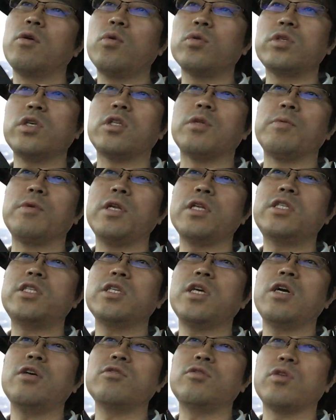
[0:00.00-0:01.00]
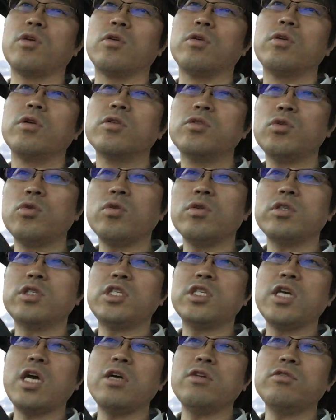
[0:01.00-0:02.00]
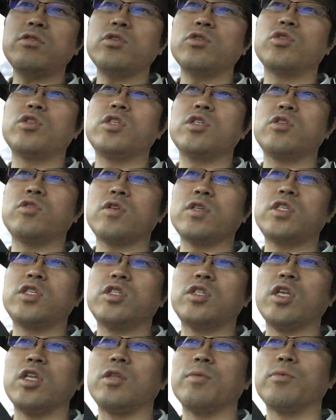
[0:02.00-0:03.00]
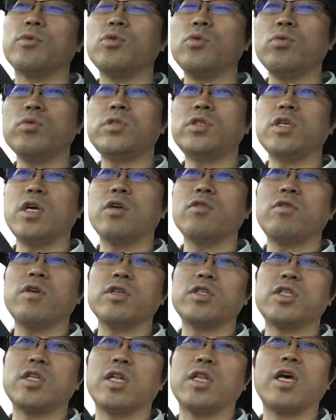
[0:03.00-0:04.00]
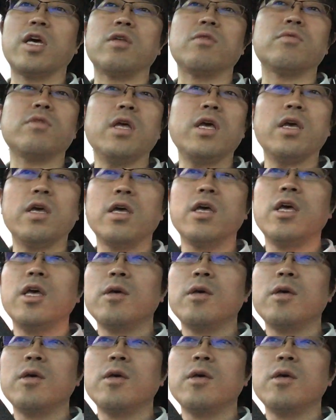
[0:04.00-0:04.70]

個性ってみんな違うって、その違うっていう事実は知っていてもどう違うかは知らないので、